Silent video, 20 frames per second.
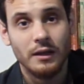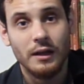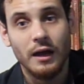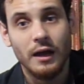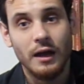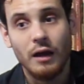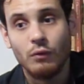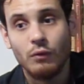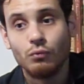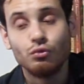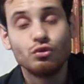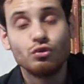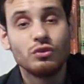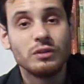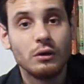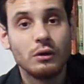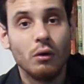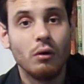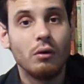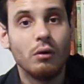que era un
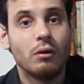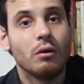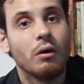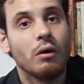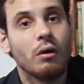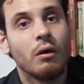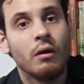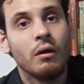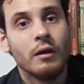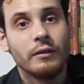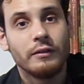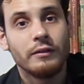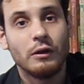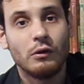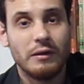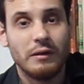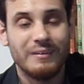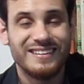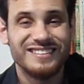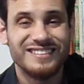psicólogo de
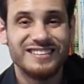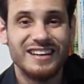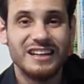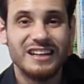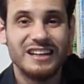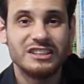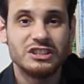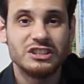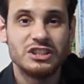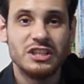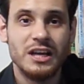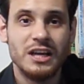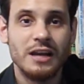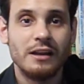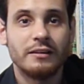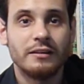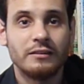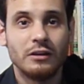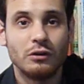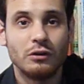la Universidad de
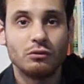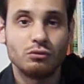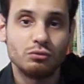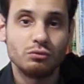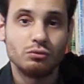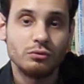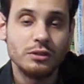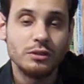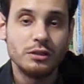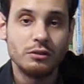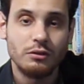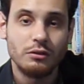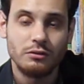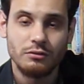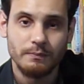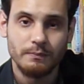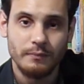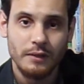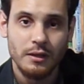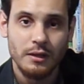Yale en Estados
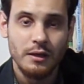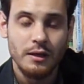Unidos.